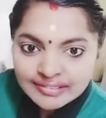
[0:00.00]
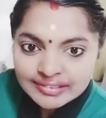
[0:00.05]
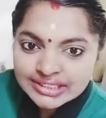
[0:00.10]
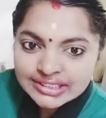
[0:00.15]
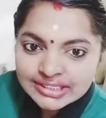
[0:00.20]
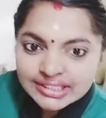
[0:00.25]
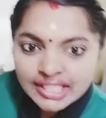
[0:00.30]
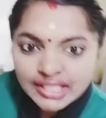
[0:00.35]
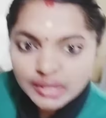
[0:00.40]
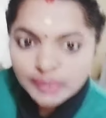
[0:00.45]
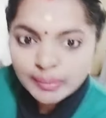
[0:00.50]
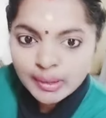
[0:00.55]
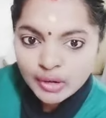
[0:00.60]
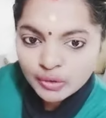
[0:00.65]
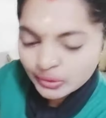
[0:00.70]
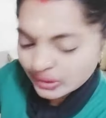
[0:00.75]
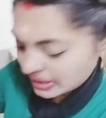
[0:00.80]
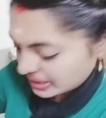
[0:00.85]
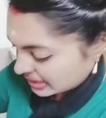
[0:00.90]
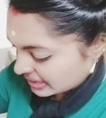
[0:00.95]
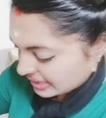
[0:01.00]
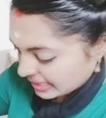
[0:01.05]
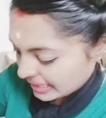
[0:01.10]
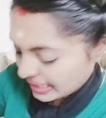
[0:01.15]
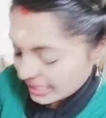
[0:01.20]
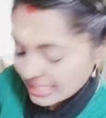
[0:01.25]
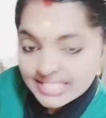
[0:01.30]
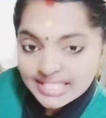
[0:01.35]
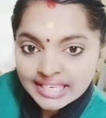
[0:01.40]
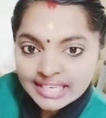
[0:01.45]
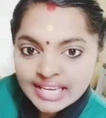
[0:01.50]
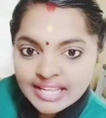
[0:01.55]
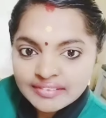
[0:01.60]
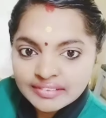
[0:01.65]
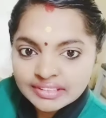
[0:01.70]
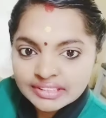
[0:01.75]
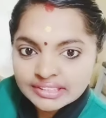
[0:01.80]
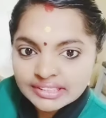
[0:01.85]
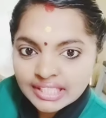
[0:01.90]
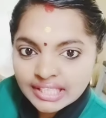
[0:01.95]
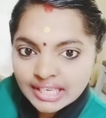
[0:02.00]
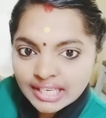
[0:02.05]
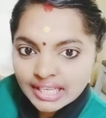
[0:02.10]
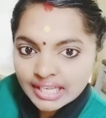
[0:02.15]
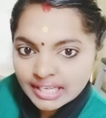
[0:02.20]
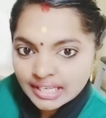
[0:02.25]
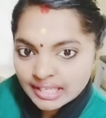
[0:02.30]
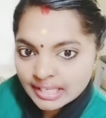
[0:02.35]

வந்து தெரியுமா உங்களுக்கு தெரியல சென்னா வந்து நல்லா